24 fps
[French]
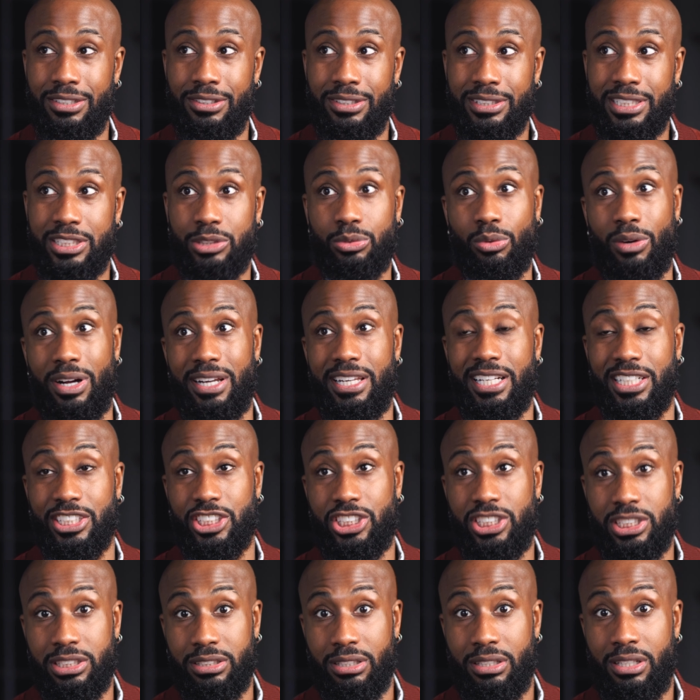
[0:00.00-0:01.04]
euh, qui sont
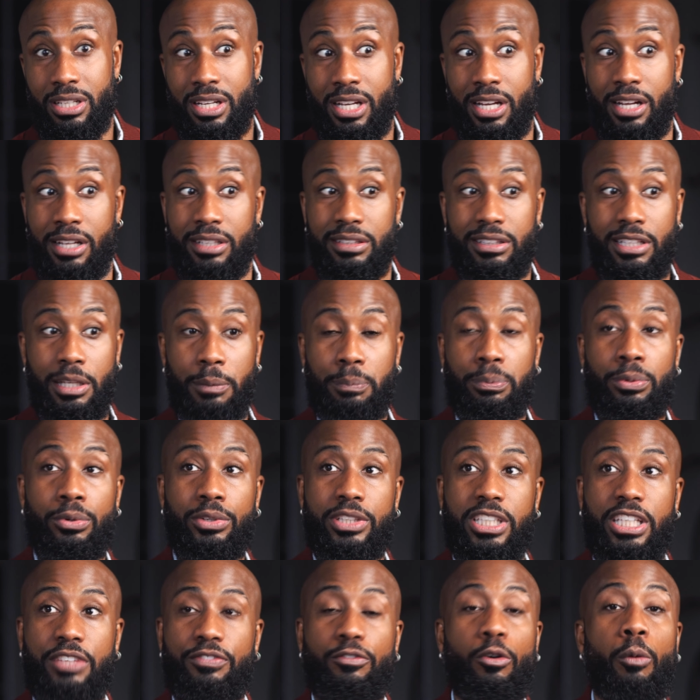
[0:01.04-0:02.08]
allergiques, des peaux
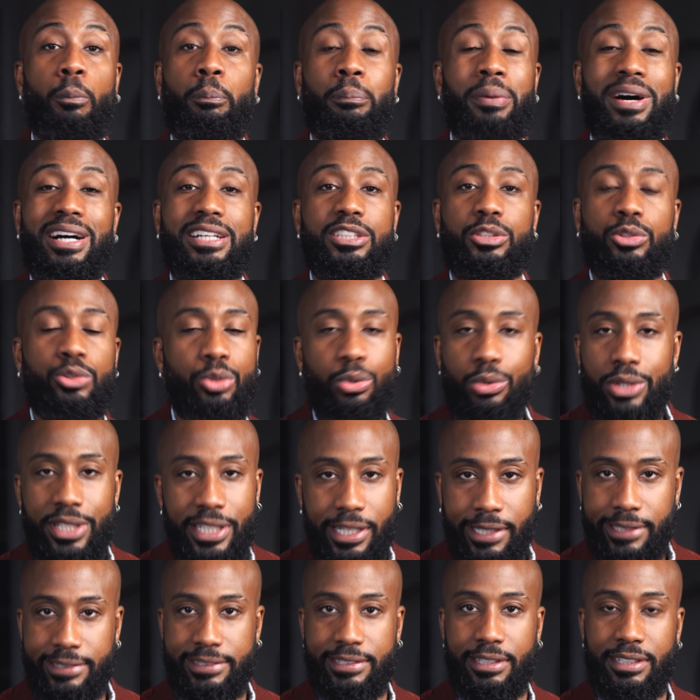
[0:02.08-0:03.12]
qui vont pas
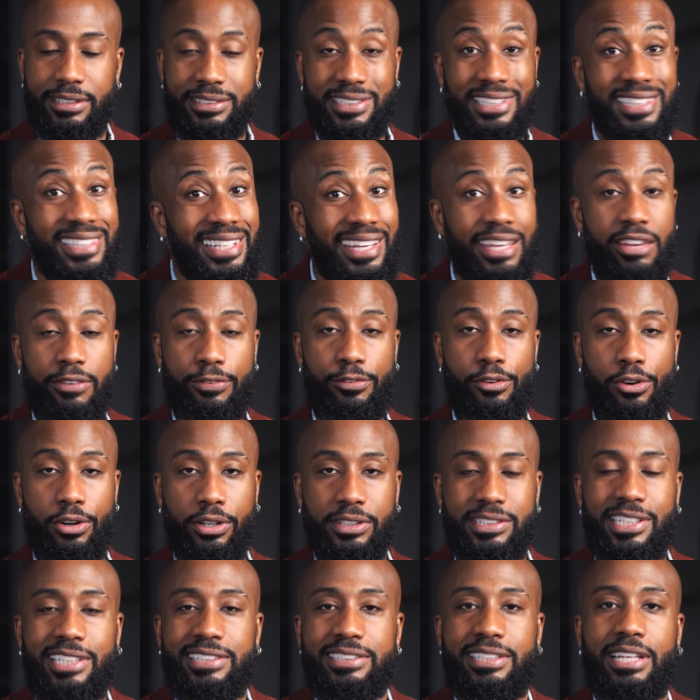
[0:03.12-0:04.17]
tolérer ça. C'est très fort.
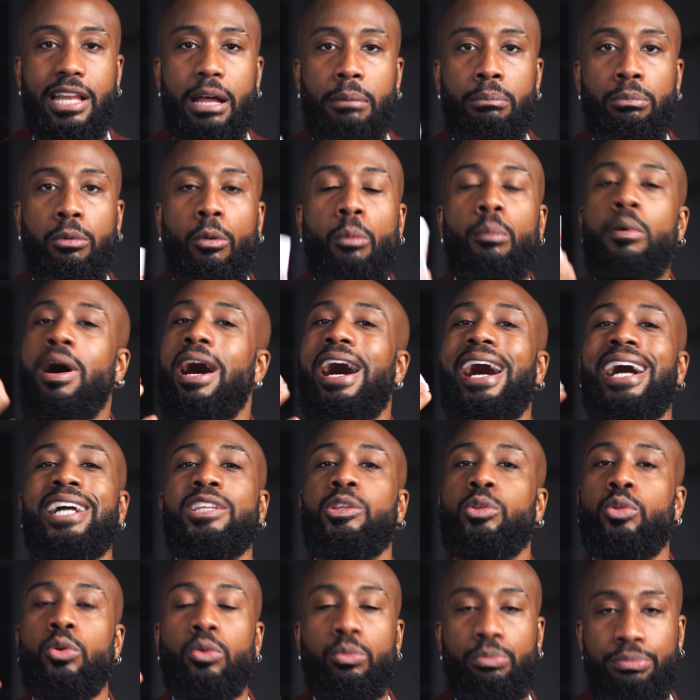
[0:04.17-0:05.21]
Ça, c'est la bombe
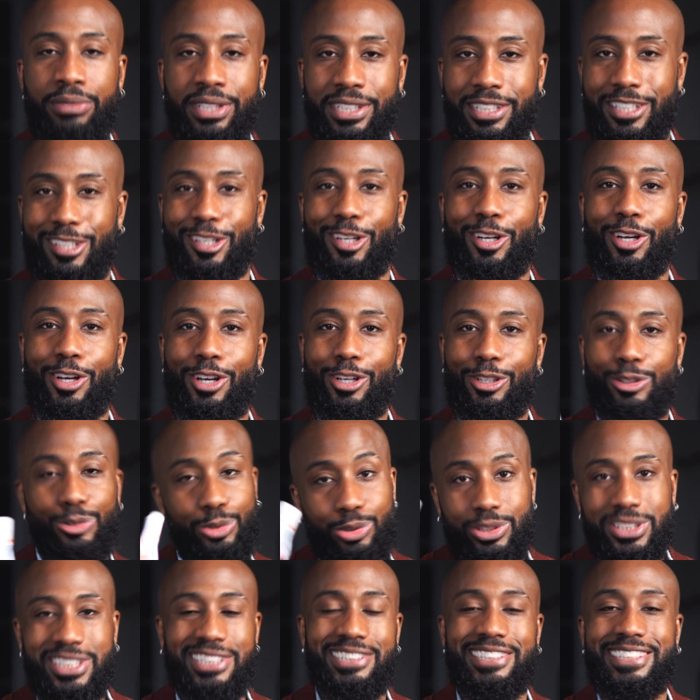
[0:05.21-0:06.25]
atomique du
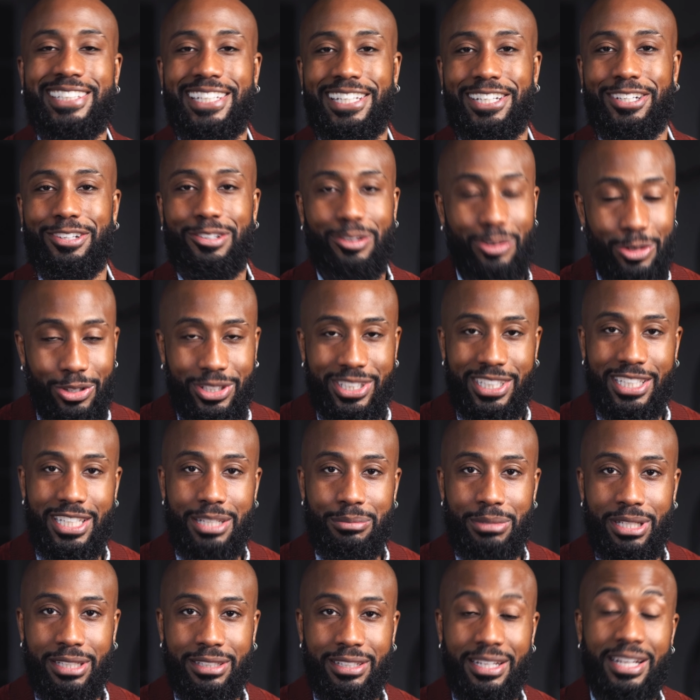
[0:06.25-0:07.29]
skincare. Ok les
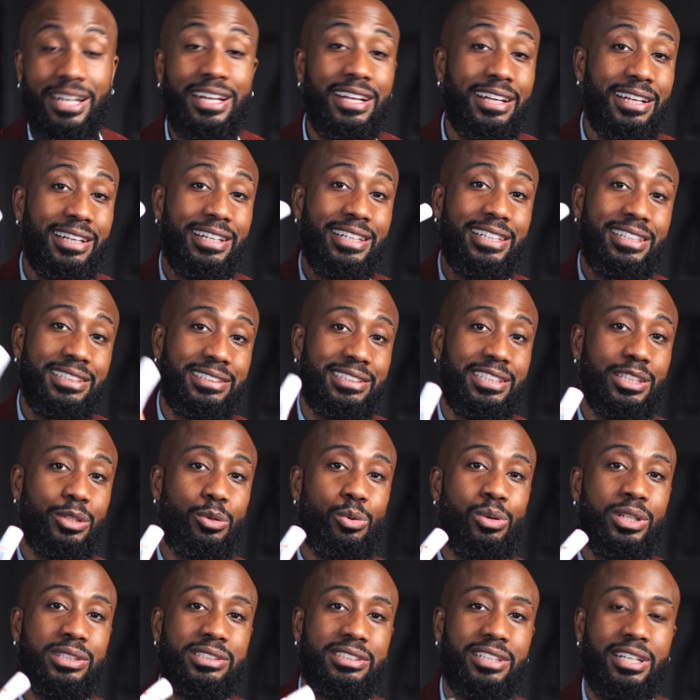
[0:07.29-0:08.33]
mecs et c'est
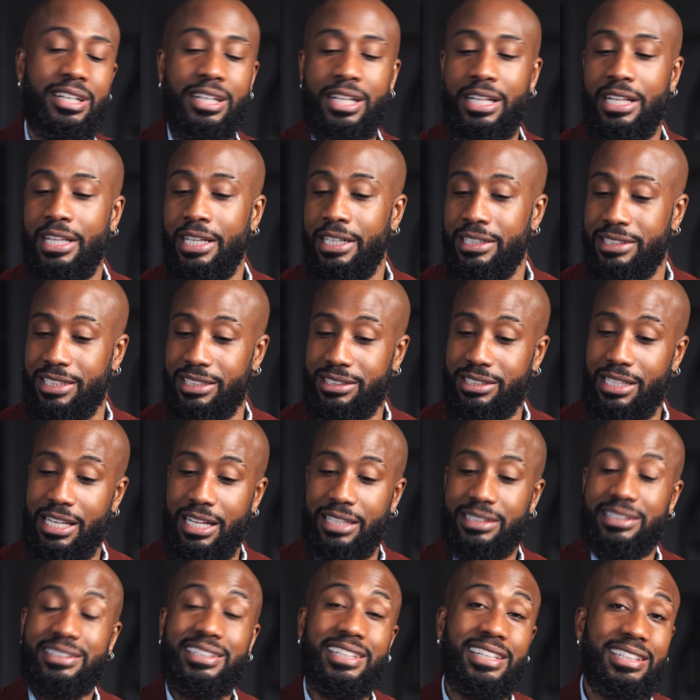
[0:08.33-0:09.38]
quoi ça Ça, c'est de
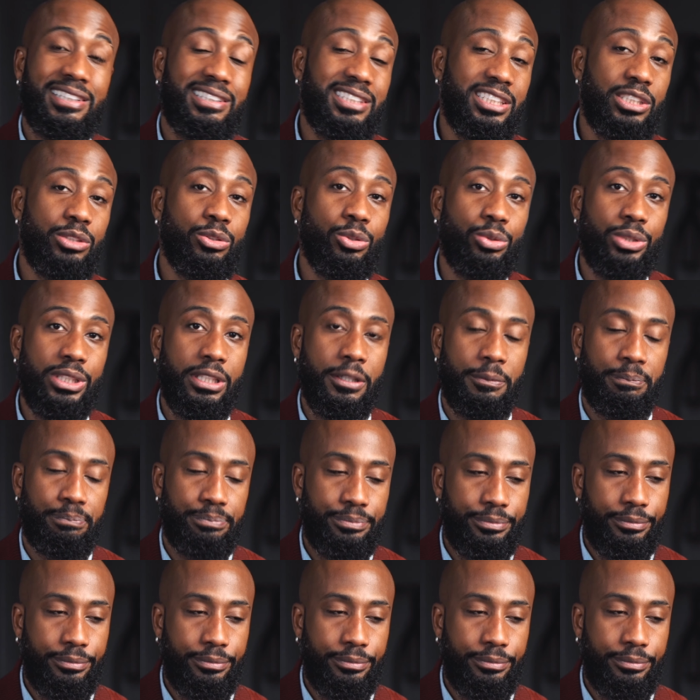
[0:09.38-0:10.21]
la trétinoïde.